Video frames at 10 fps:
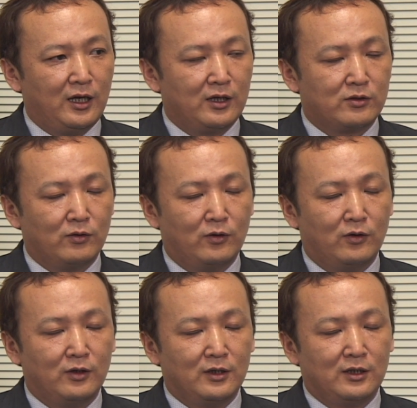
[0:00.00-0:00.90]
えー
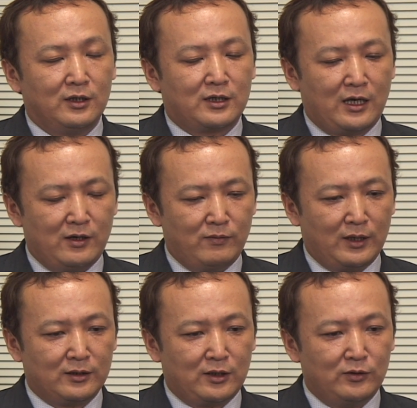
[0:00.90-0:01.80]
と、
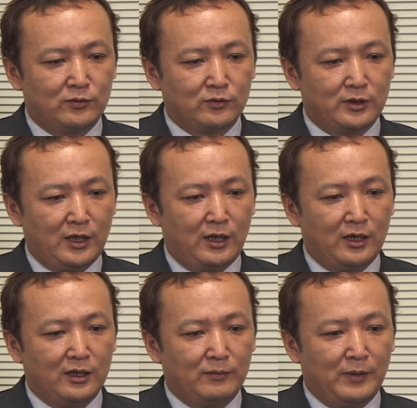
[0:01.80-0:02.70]
K1 っていうことで、
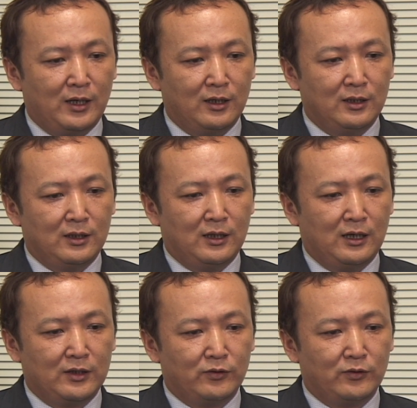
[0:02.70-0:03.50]
うん、まあ、